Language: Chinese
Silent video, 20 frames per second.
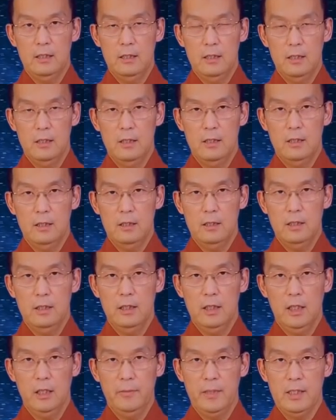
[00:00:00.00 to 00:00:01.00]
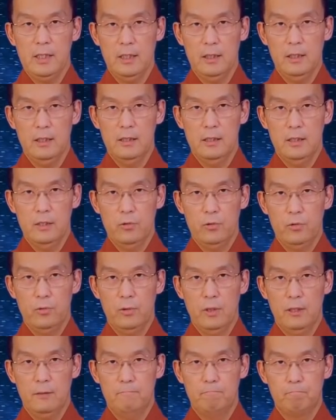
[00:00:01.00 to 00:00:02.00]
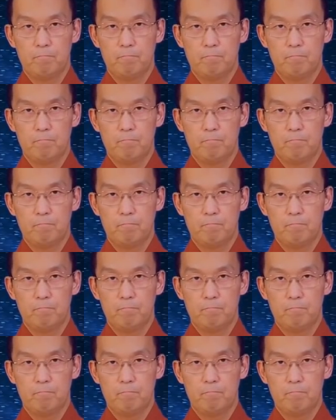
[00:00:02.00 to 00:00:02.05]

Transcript: 其实经典里面讲得很清楚啊。